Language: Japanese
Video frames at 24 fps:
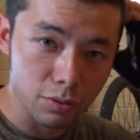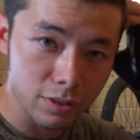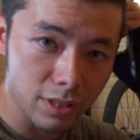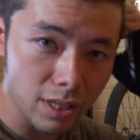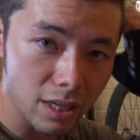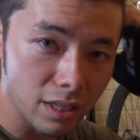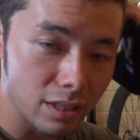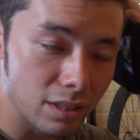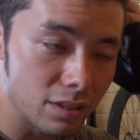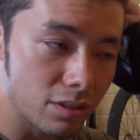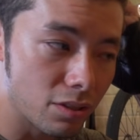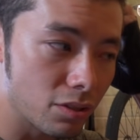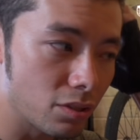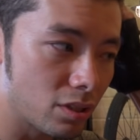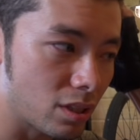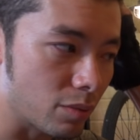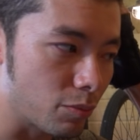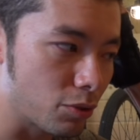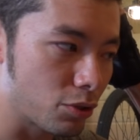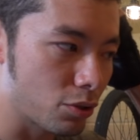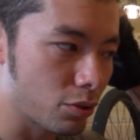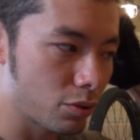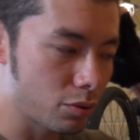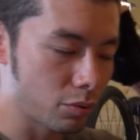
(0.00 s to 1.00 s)
材について
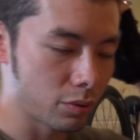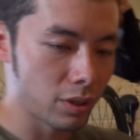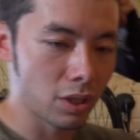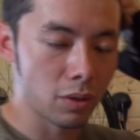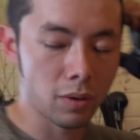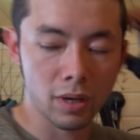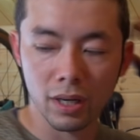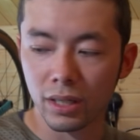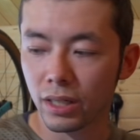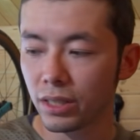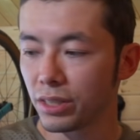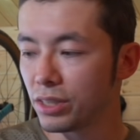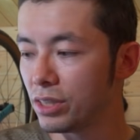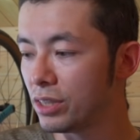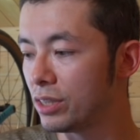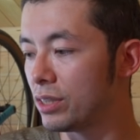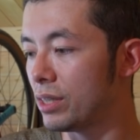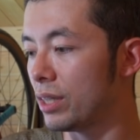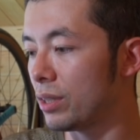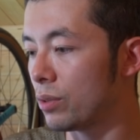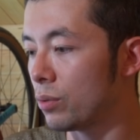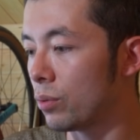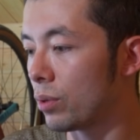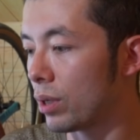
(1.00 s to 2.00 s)
もちょっとねお話しし
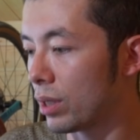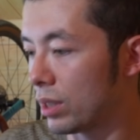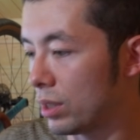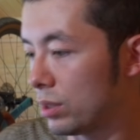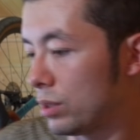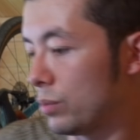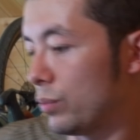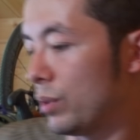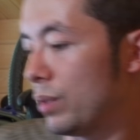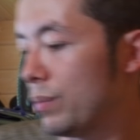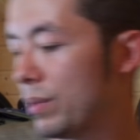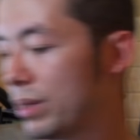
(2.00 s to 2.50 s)
ていこうかなと思い